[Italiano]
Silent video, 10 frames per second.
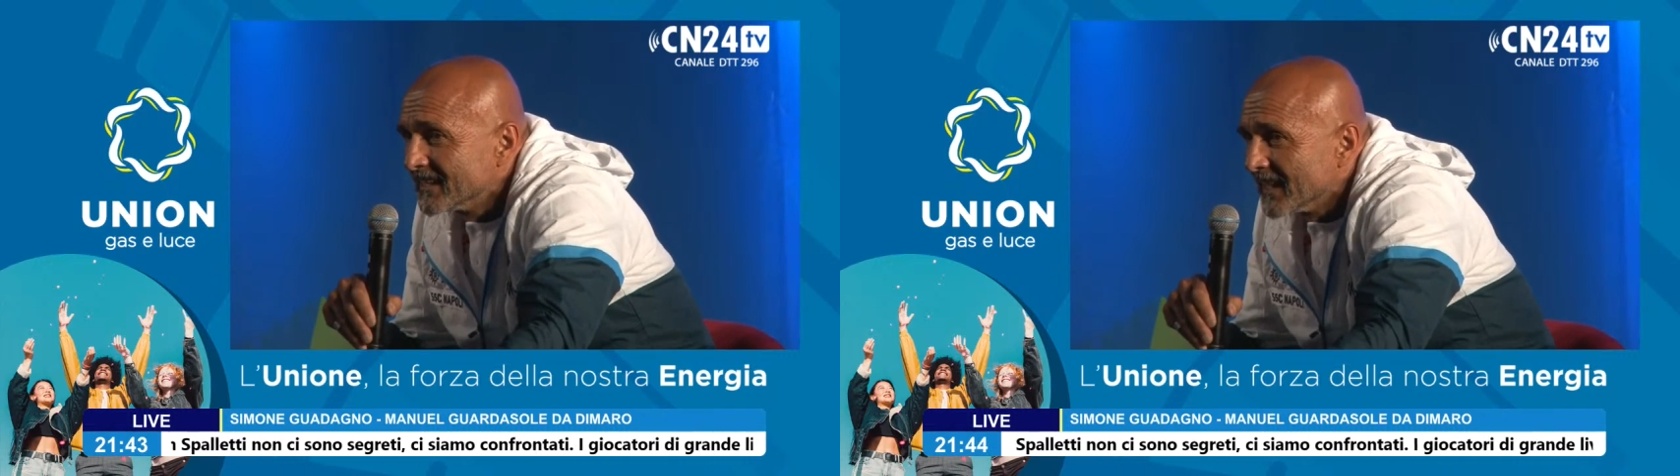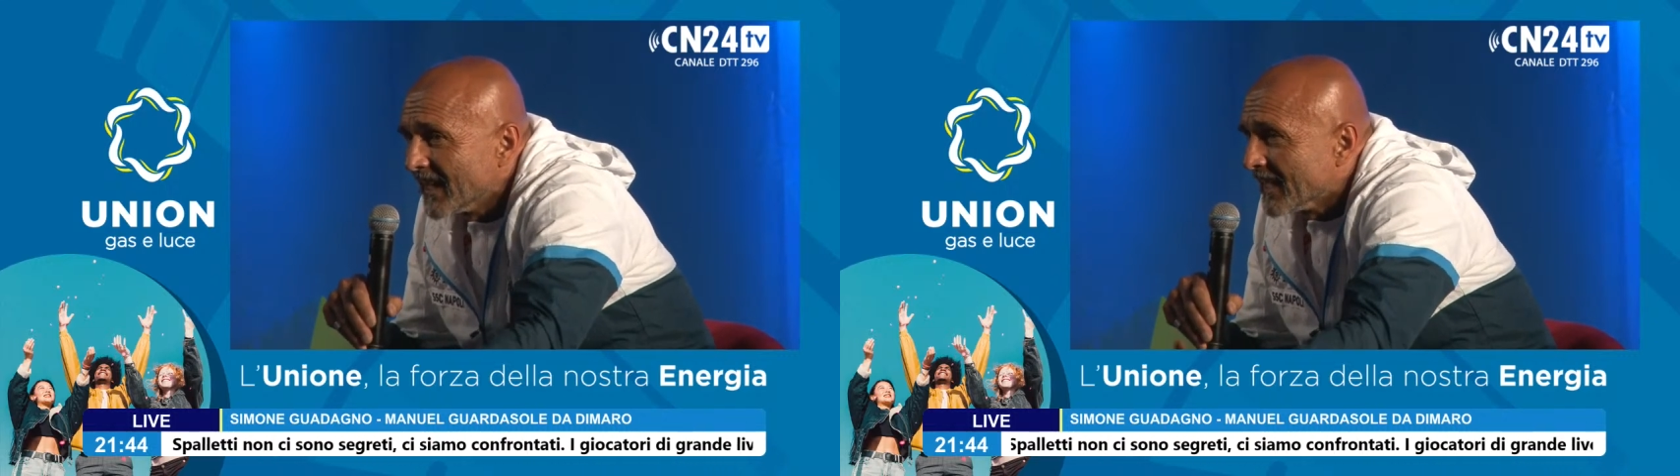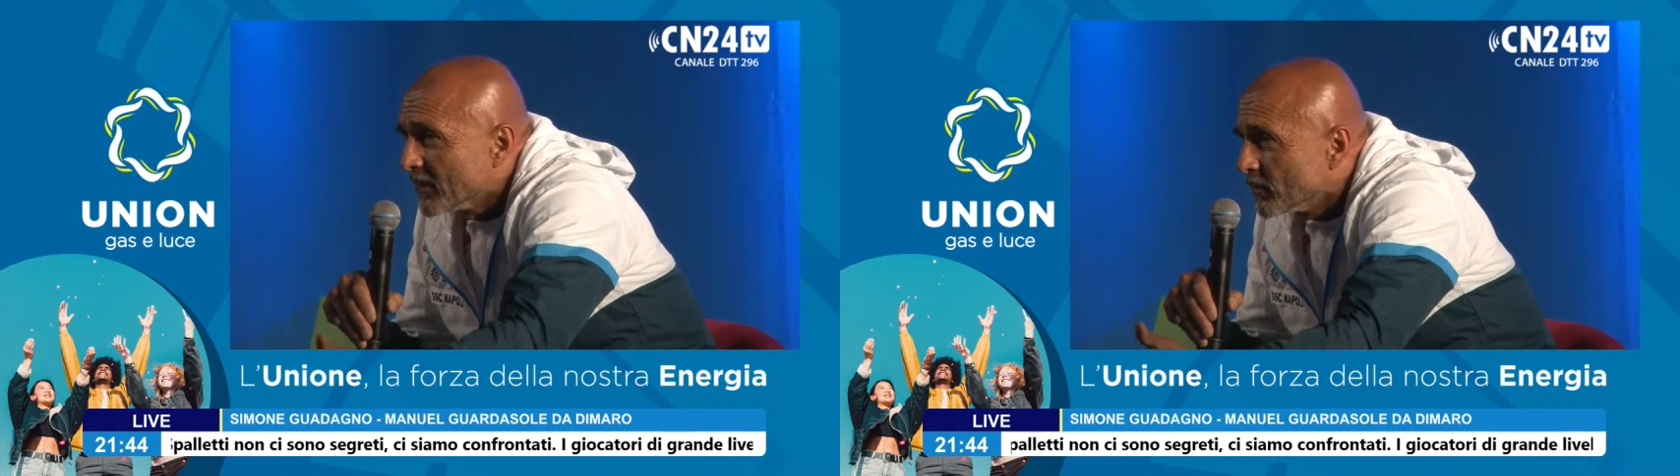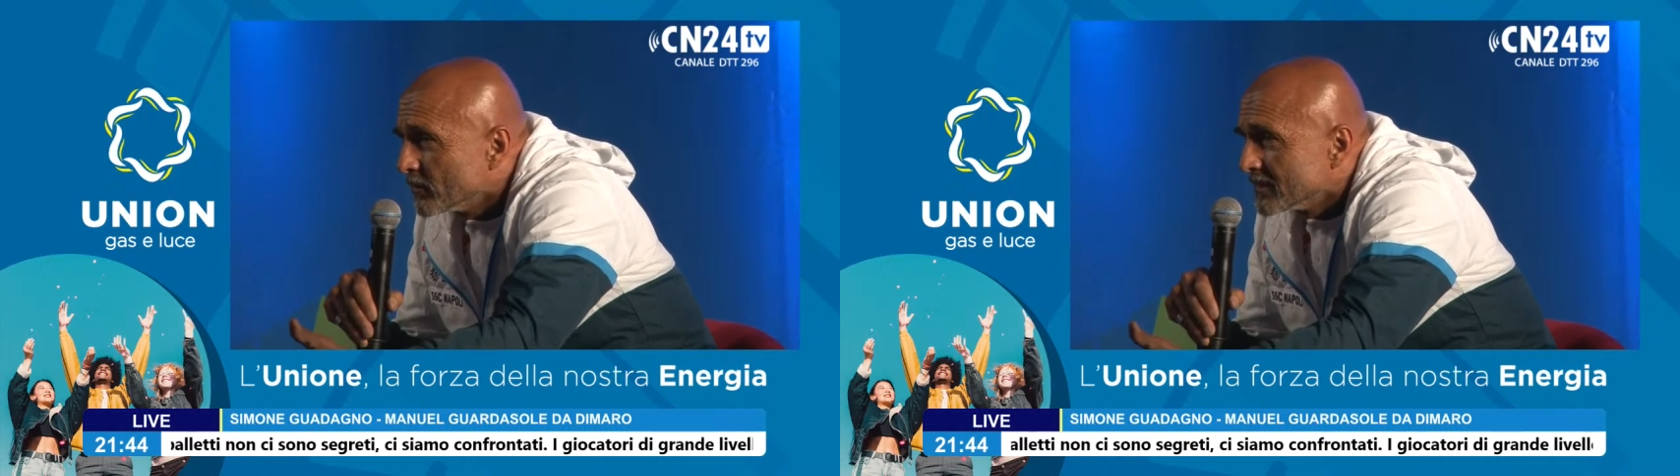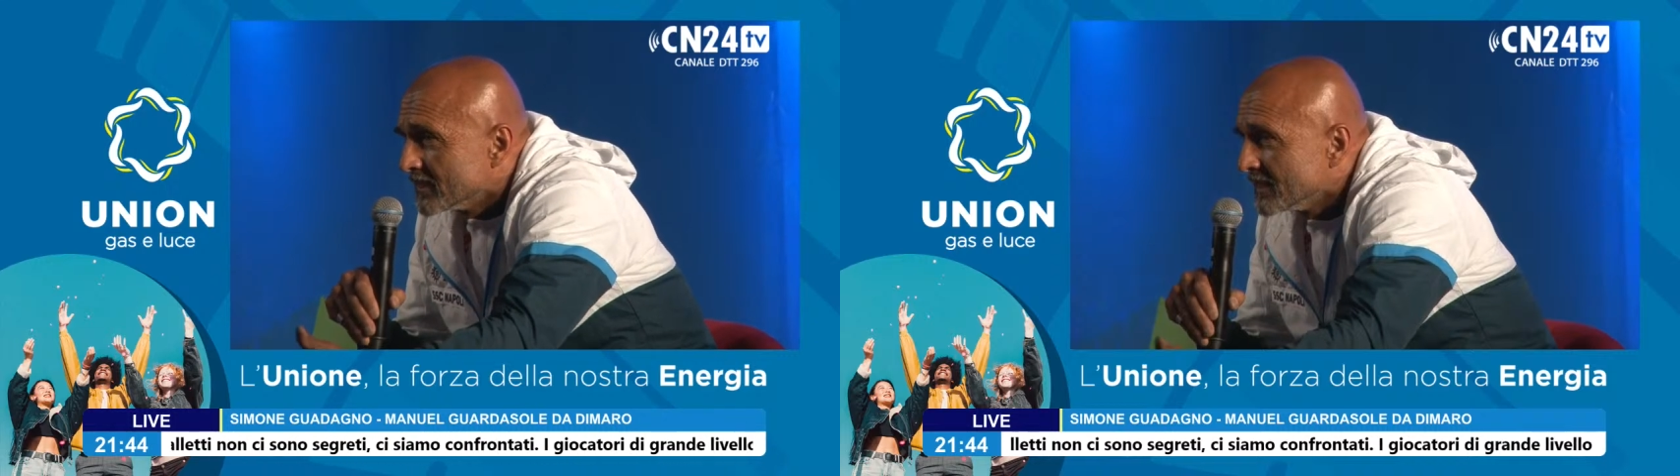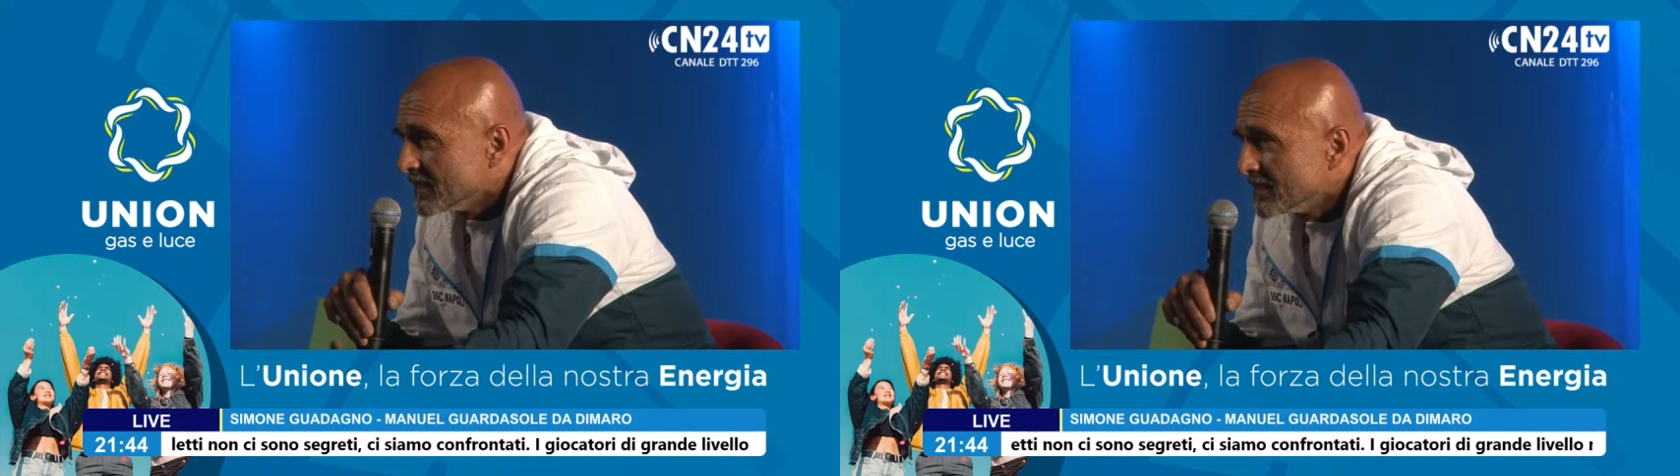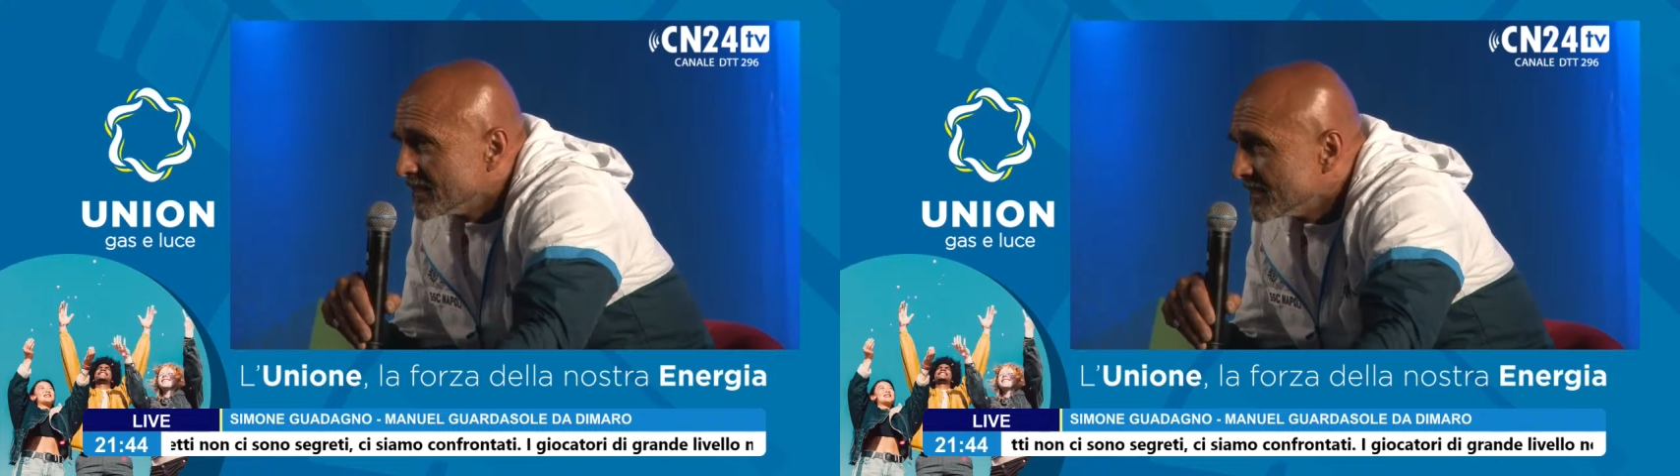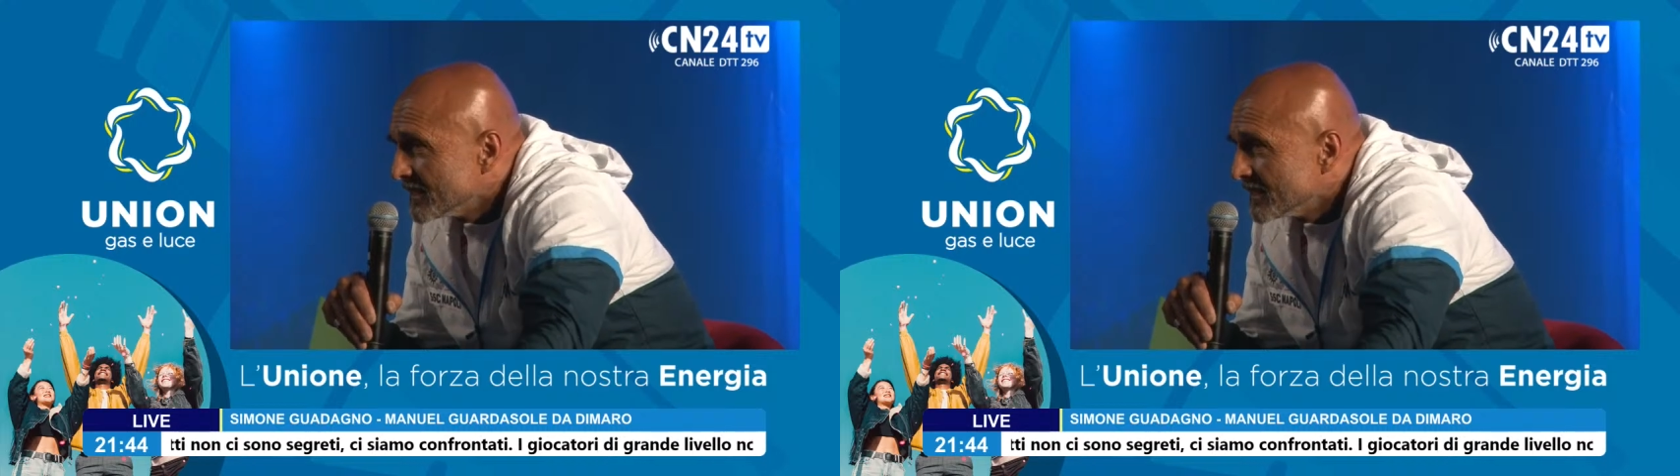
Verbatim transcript: te la racconti